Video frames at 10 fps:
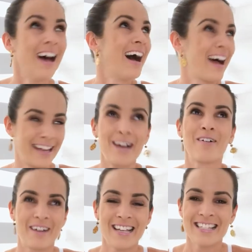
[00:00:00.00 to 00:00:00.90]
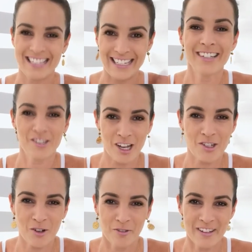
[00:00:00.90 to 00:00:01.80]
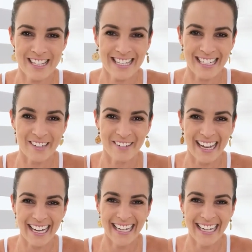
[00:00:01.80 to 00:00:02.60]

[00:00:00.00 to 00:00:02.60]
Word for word: Ai, agora sim, já te convenci, não é?